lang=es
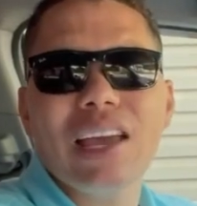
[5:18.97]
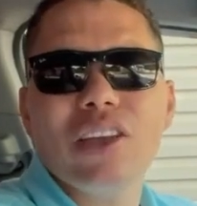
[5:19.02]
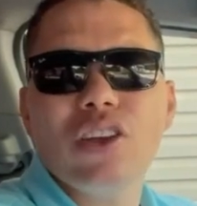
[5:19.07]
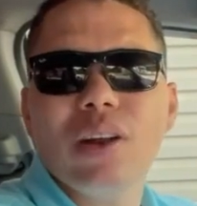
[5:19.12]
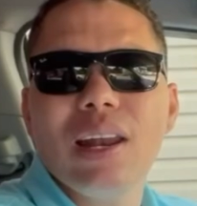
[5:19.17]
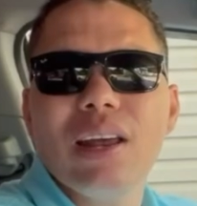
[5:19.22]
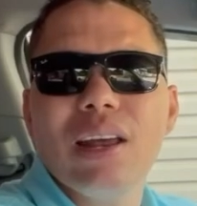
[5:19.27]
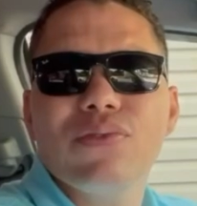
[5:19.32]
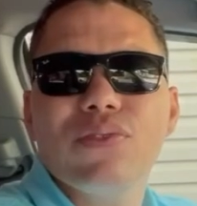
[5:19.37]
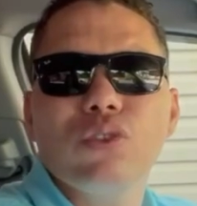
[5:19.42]

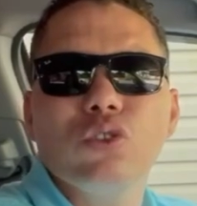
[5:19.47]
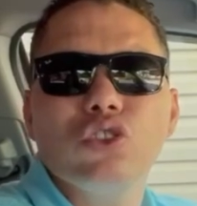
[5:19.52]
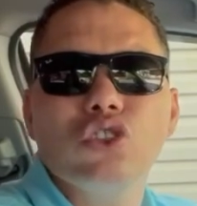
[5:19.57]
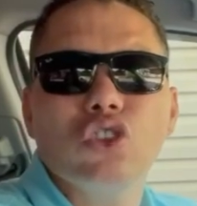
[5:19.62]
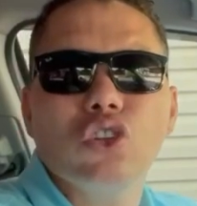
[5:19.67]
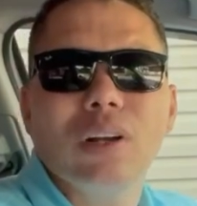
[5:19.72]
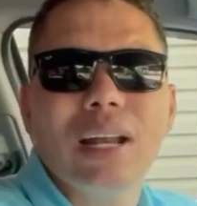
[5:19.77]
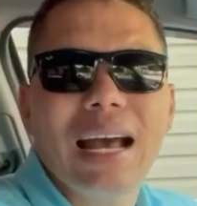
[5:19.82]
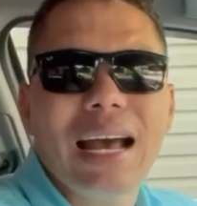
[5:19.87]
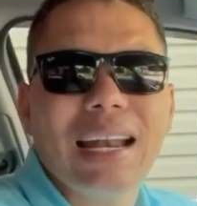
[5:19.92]
ellos le
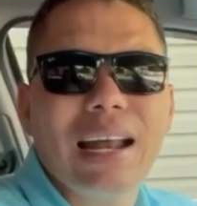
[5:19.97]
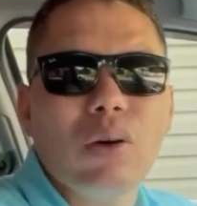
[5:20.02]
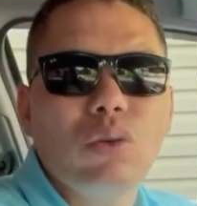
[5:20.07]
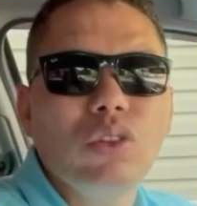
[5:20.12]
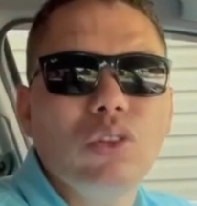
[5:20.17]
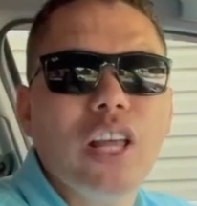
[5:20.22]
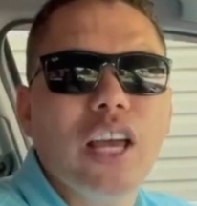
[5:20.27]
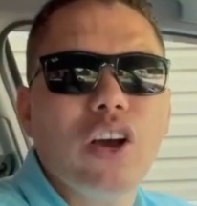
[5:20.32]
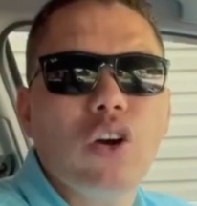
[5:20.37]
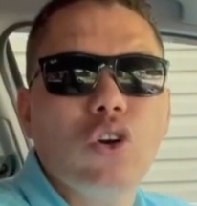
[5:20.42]
funcionara
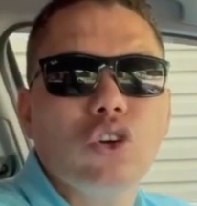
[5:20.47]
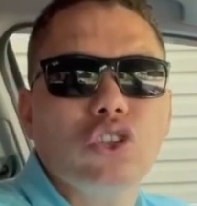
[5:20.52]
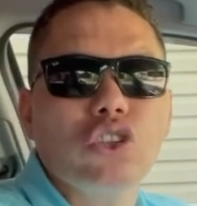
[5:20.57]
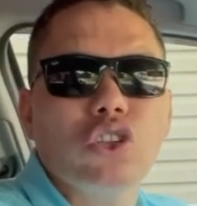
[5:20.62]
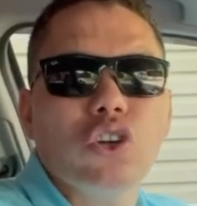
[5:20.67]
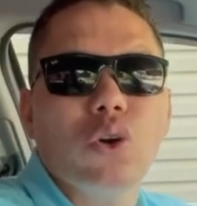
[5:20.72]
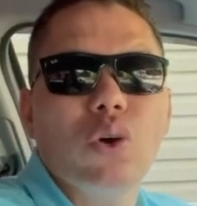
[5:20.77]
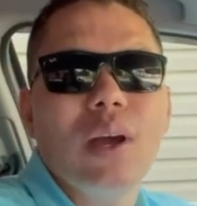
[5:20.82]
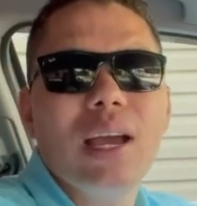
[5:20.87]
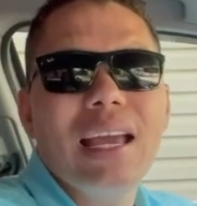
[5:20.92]
un
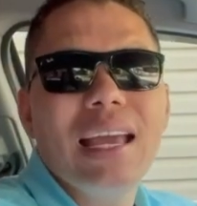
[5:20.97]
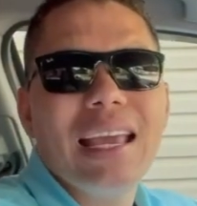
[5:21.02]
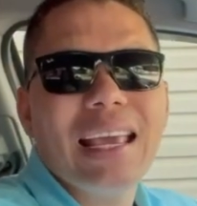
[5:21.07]
negocio